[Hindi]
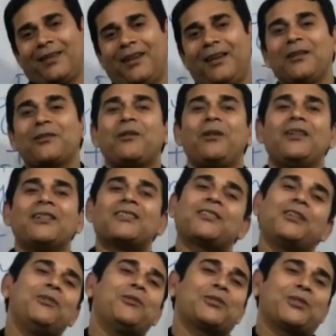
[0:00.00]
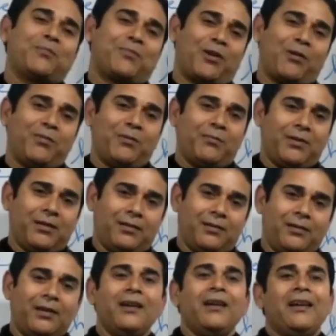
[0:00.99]
इनको स्त्रियों से प्रॉब्लम है
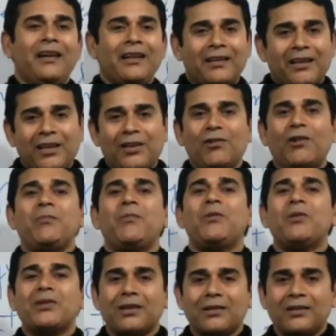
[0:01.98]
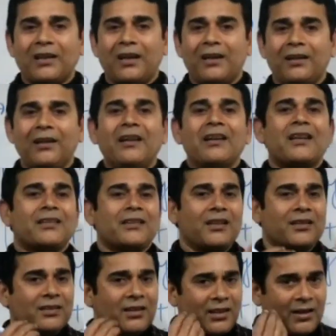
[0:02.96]
इनके जीवन में हो सकता है किसी
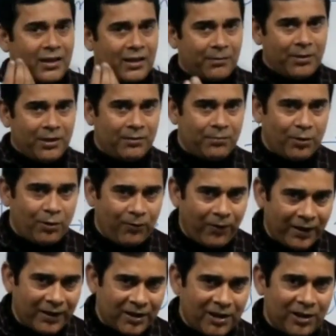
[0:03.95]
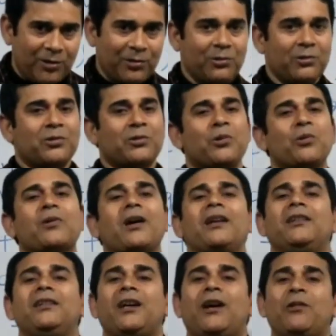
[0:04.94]
स्त्री ने कभी बेवफाई की हो धोखा
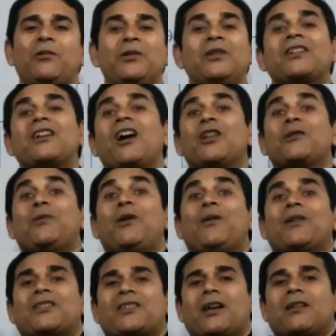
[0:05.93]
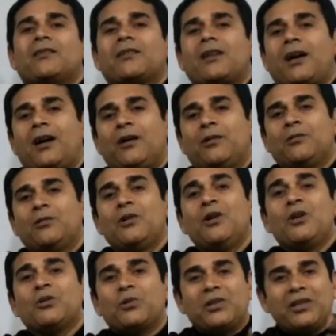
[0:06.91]
दिया हो इनका अनुभव अच्छा न रहा हो
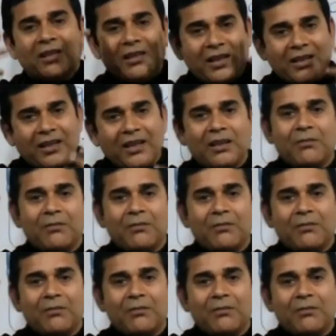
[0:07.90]
तो धीरे धीरे इनके